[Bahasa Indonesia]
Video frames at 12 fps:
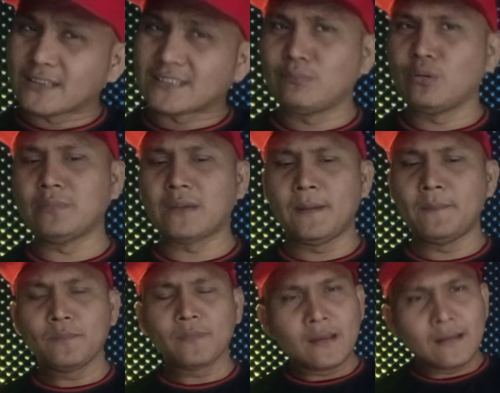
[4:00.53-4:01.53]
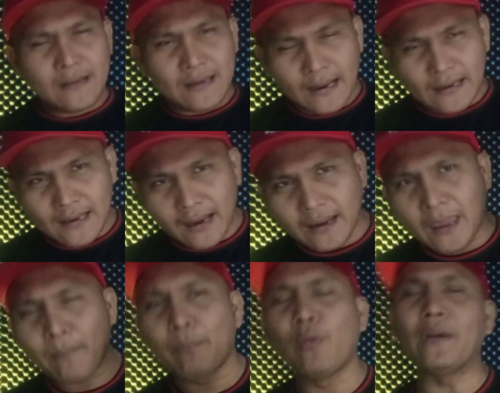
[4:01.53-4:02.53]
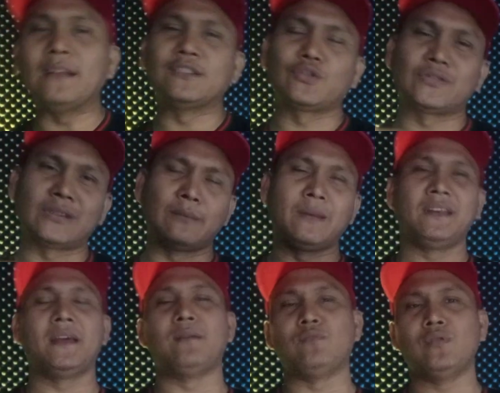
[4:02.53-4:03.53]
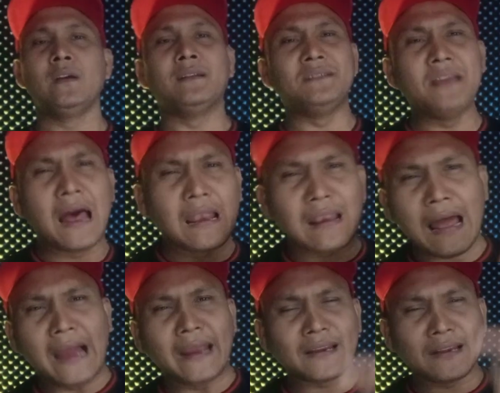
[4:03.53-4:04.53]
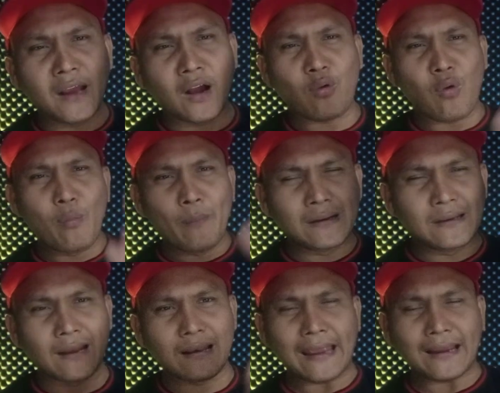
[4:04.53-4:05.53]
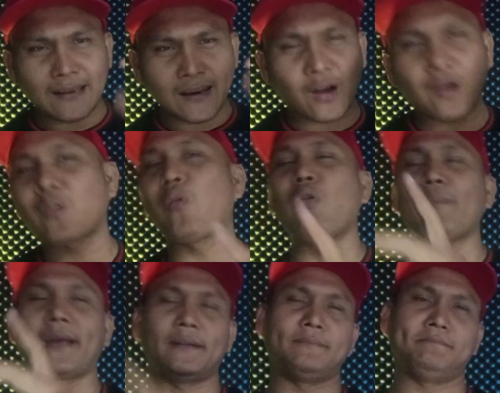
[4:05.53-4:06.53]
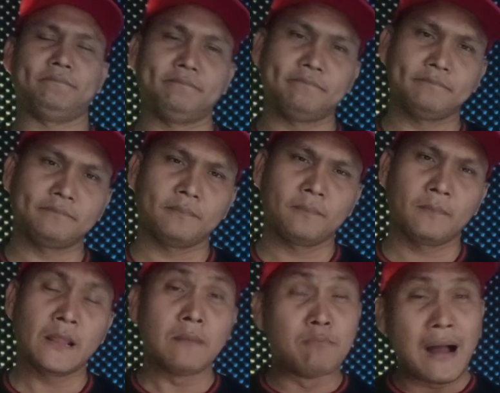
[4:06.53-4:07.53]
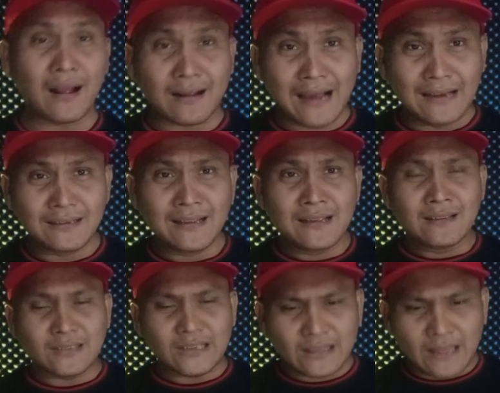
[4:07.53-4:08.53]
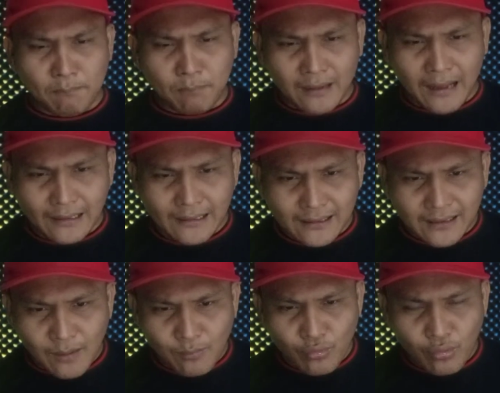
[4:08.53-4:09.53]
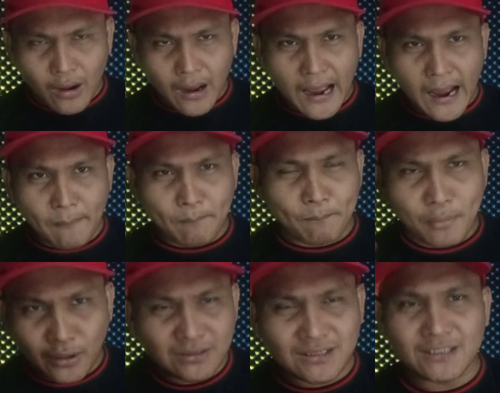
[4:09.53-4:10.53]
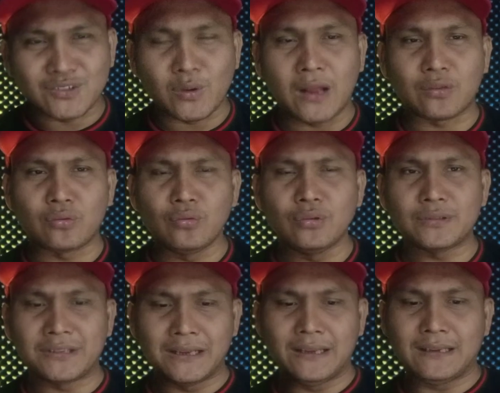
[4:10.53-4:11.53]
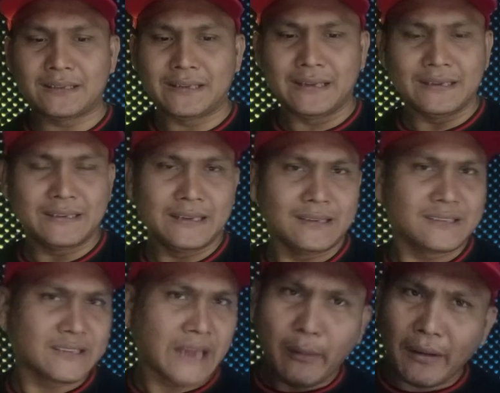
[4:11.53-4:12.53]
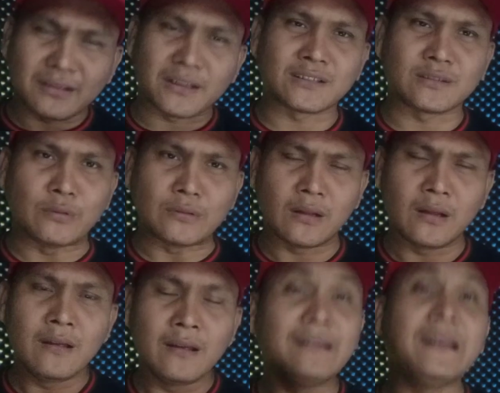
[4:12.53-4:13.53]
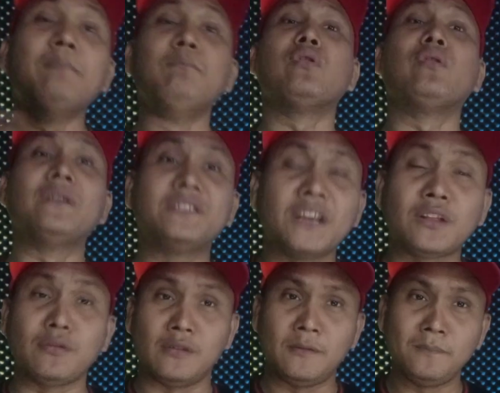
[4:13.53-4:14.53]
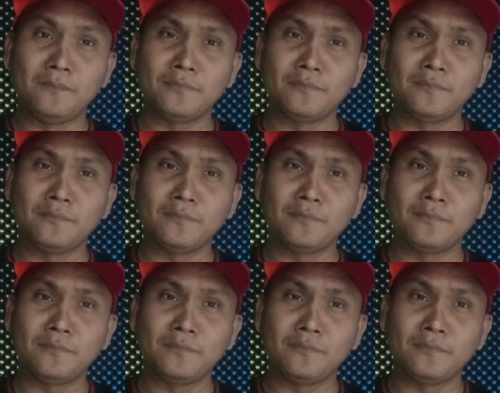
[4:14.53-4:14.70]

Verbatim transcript: yang sebelumnya dia dia kepoin sosial mediamu. Dia like, dia komen, dia like, dia komen. Bahkan setiap kali kamu upload sesuatu, si si si cewek tersebut nimbrung di situ.